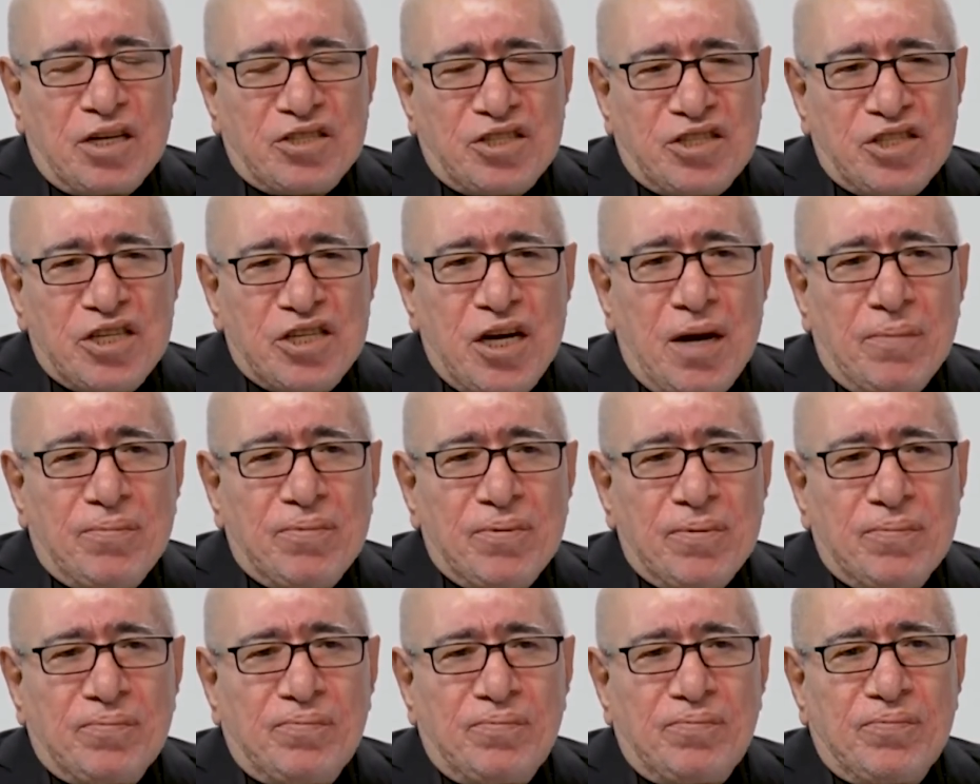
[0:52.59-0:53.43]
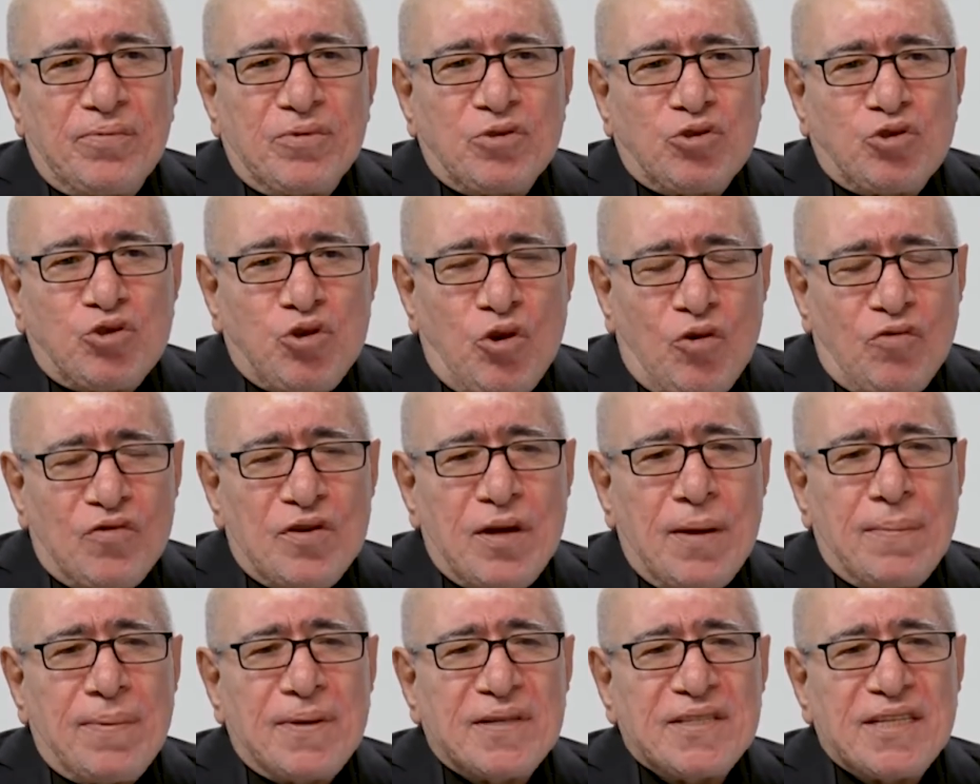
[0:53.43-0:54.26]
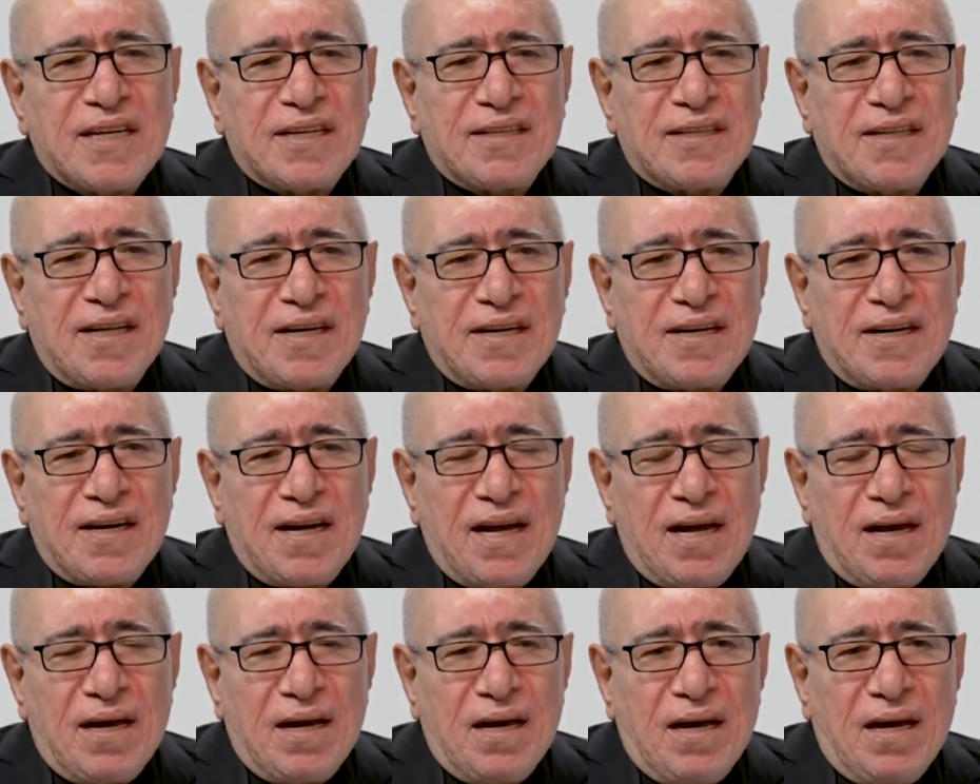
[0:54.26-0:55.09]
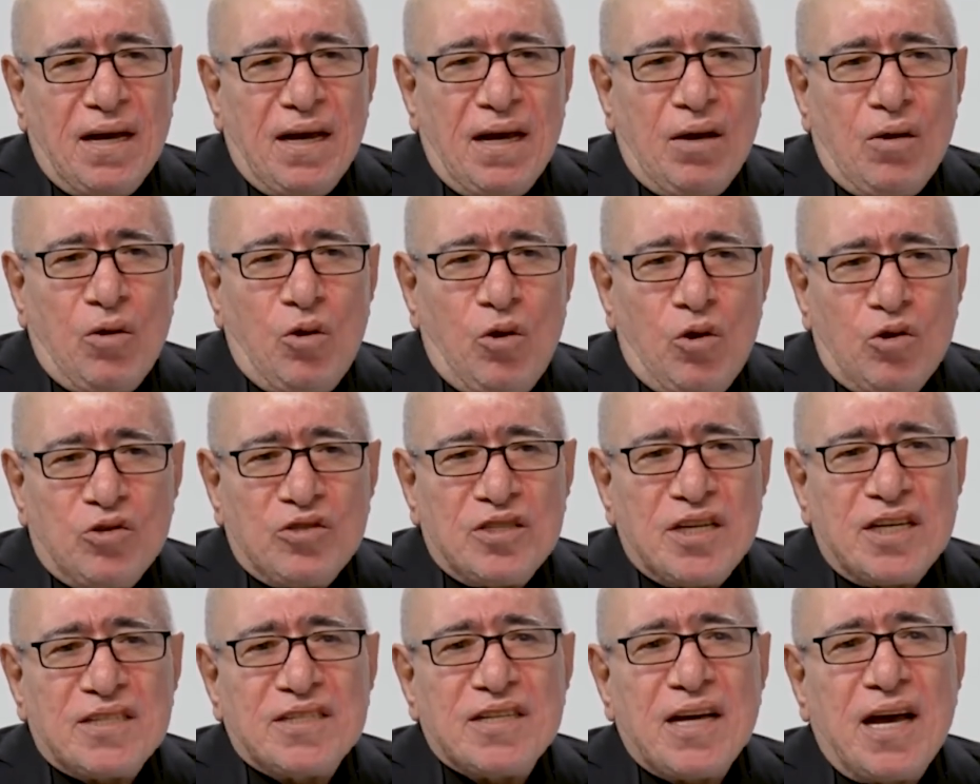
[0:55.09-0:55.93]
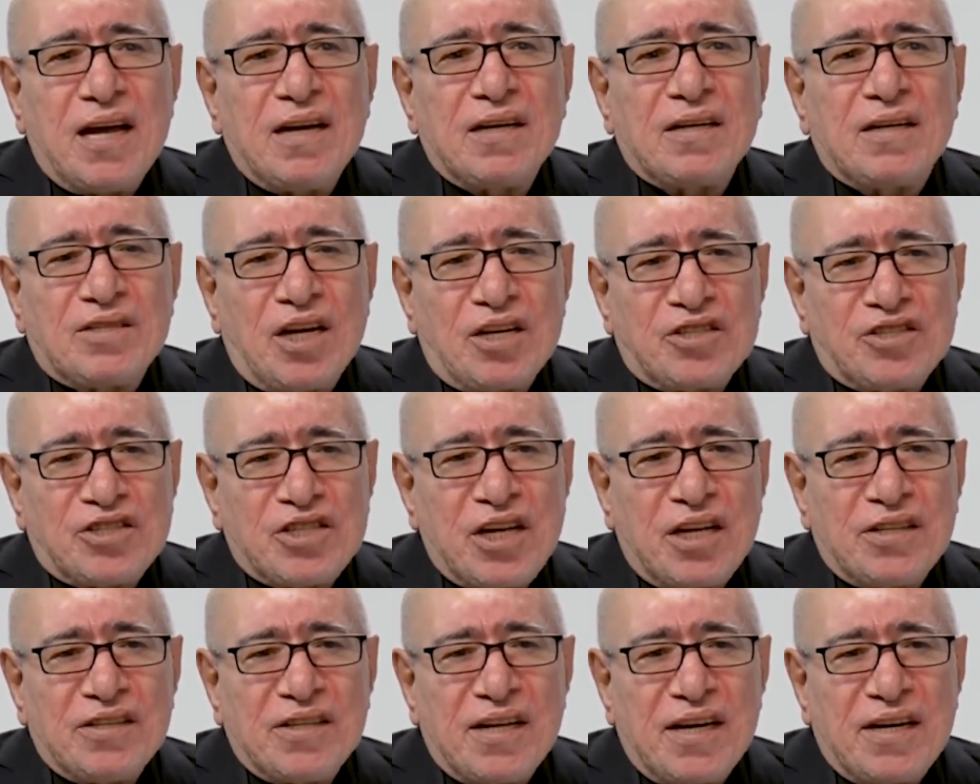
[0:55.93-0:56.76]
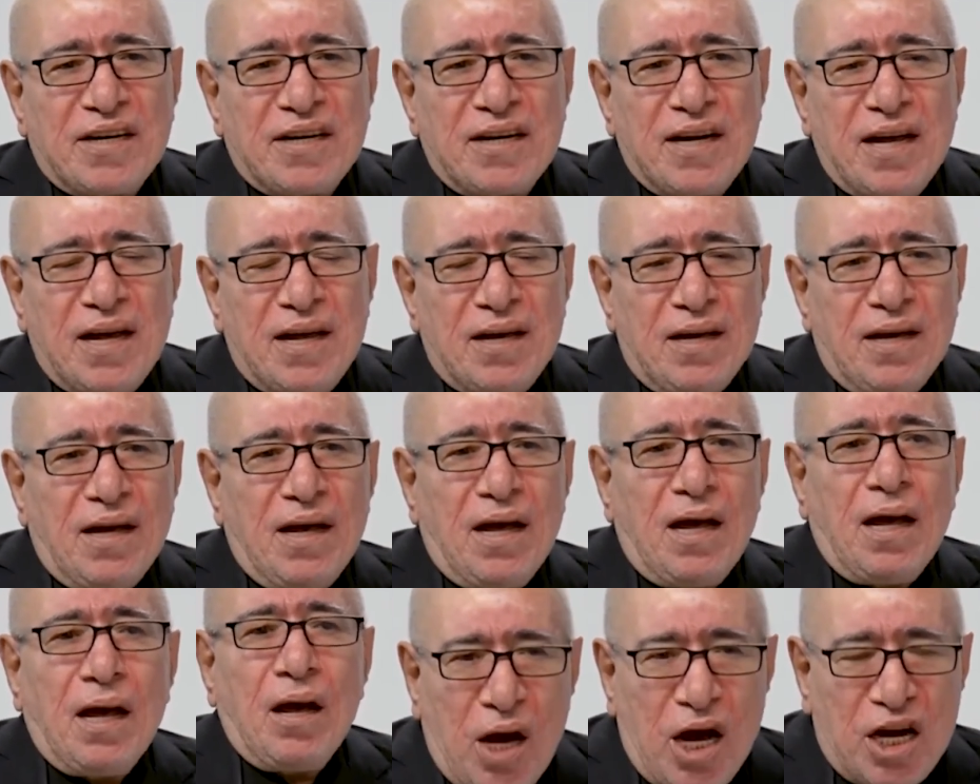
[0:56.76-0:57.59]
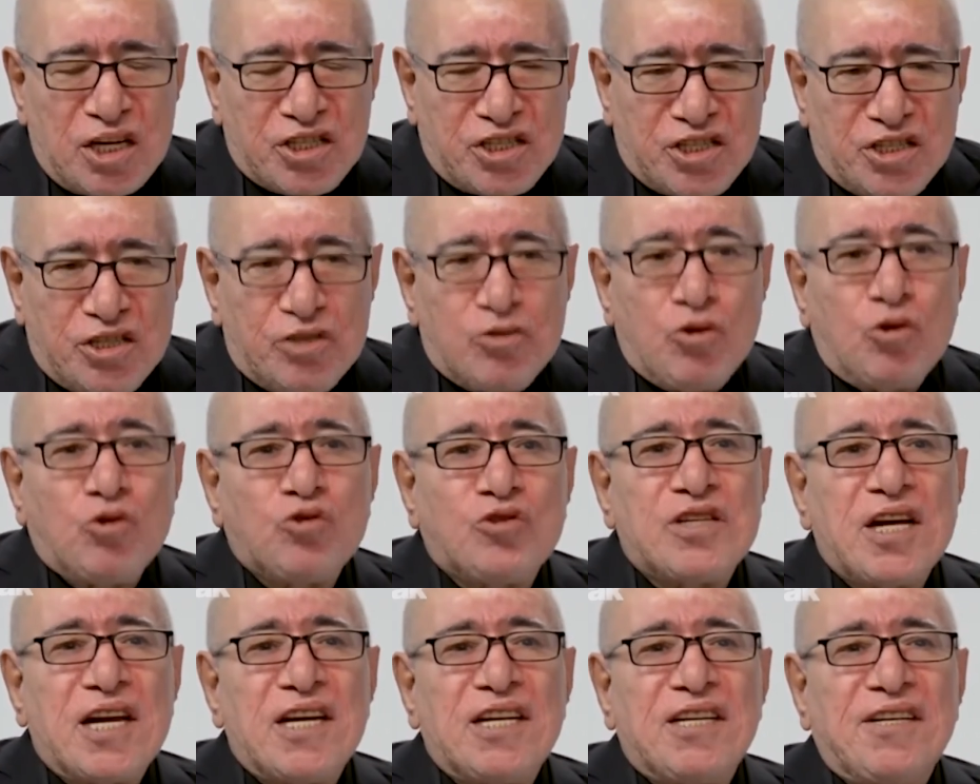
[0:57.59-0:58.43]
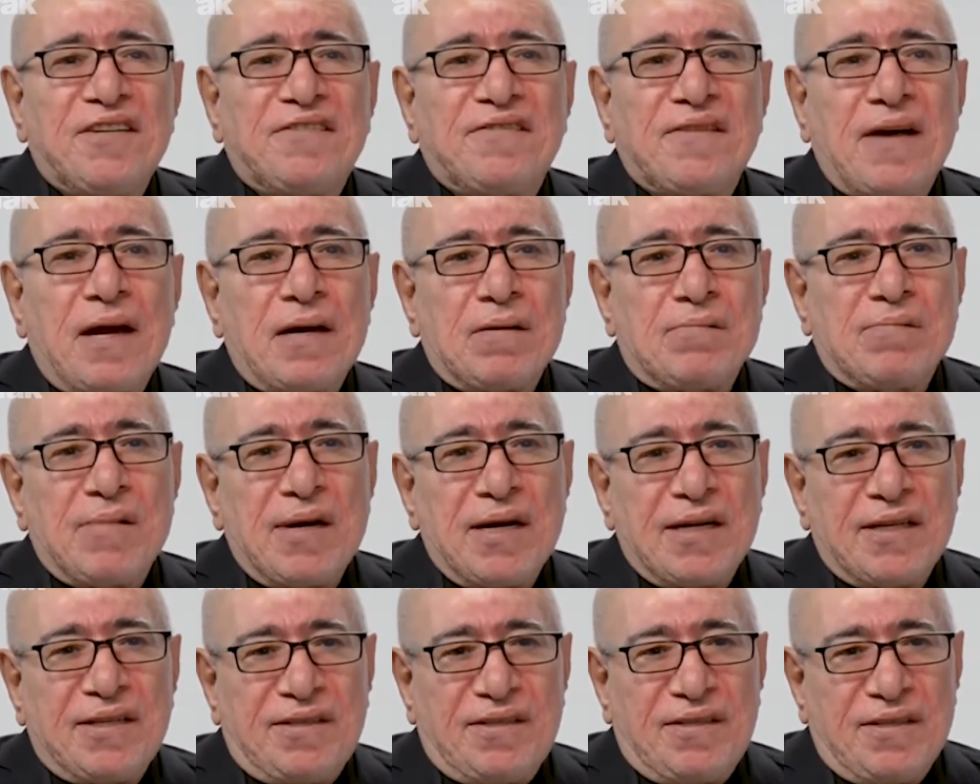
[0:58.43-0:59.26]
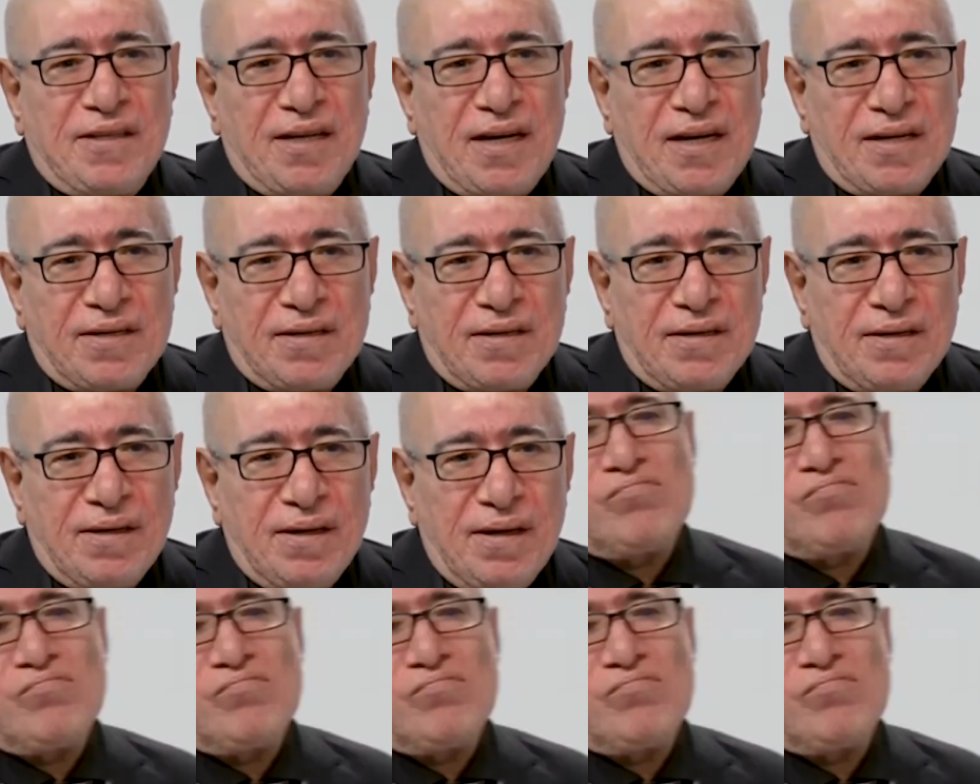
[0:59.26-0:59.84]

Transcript: aşı yapıp şov yapacaklarına önce sağlık çalışanlarına aşı önceliği tanımalıydılar.